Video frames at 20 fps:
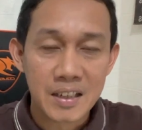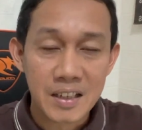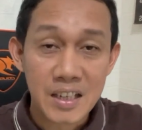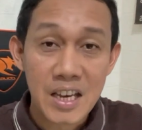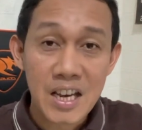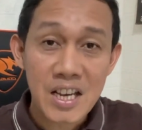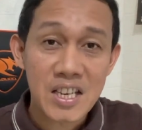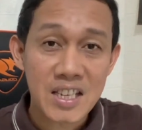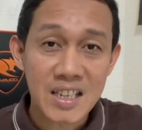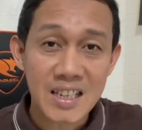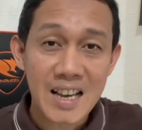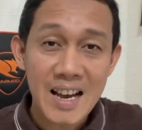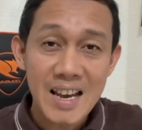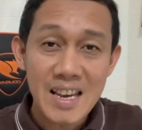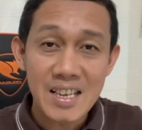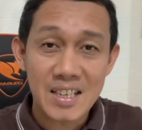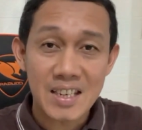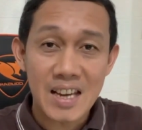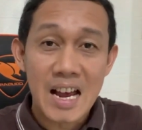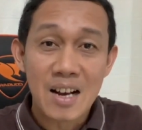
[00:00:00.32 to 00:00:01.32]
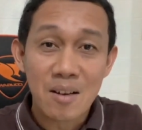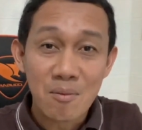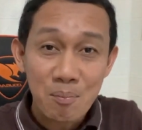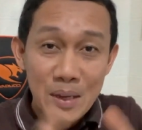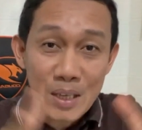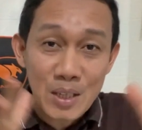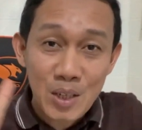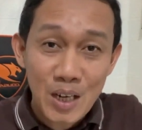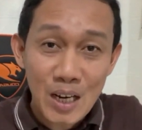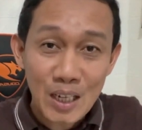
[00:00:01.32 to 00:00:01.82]
Yes guys, ang
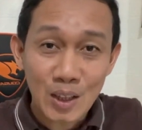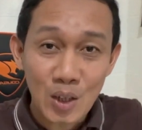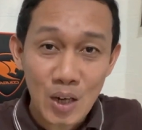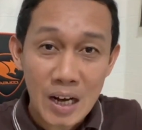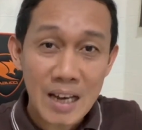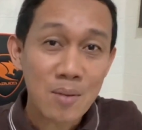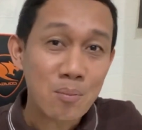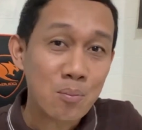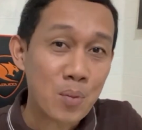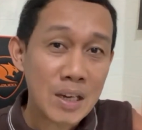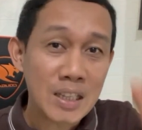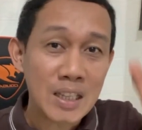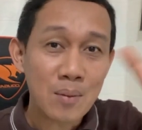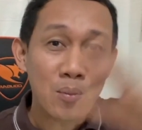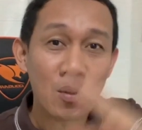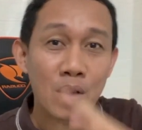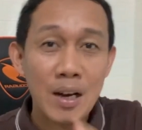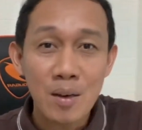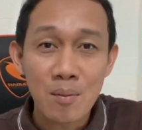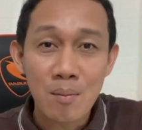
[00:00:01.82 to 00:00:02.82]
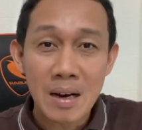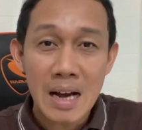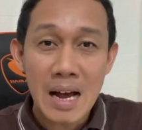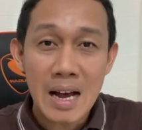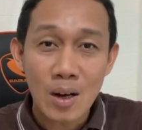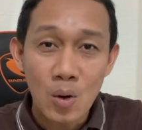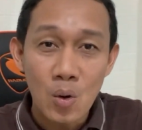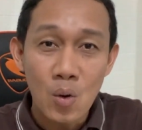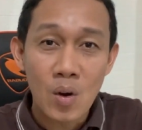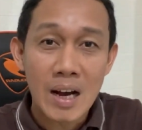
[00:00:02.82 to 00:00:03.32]
video na to ay pwede po kayo
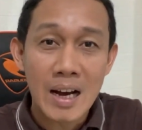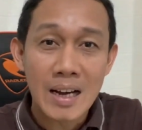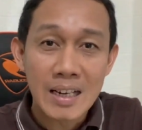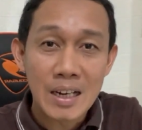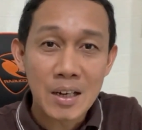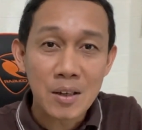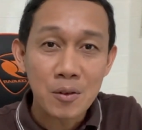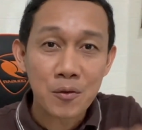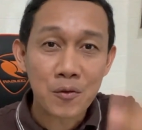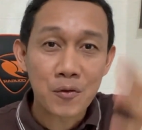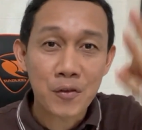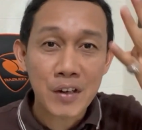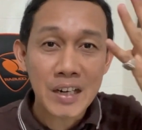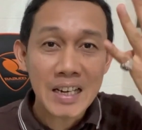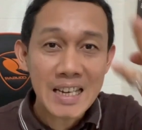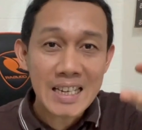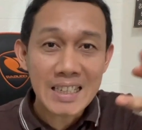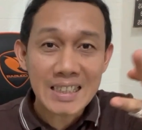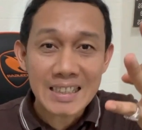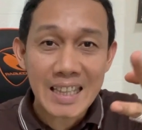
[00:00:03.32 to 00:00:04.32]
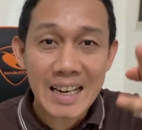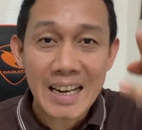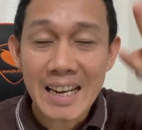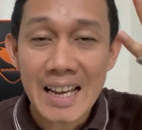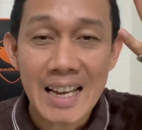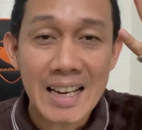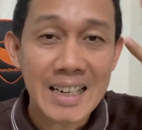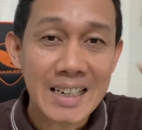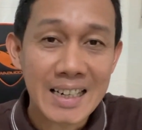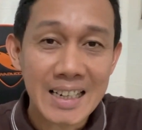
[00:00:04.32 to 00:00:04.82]
makakuha ng free
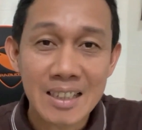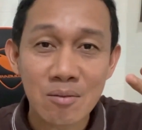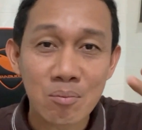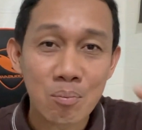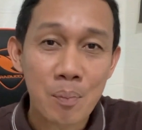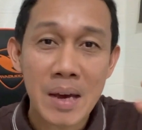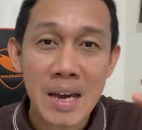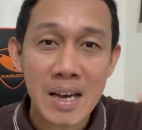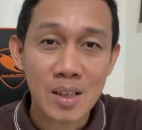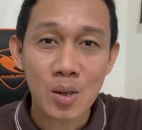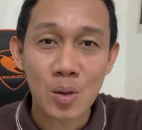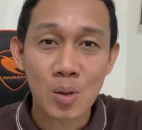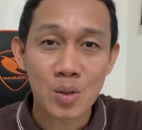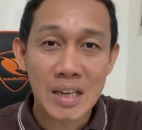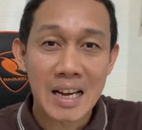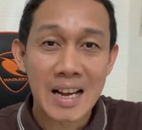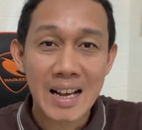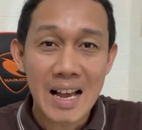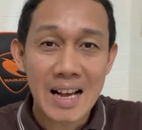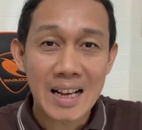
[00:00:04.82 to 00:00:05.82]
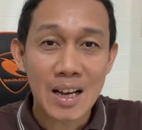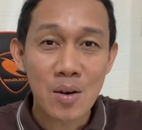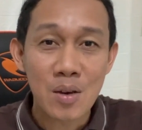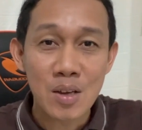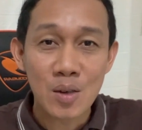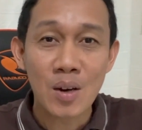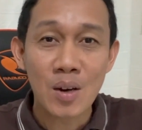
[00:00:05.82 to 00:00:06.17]
300 pesos. Ang gagawin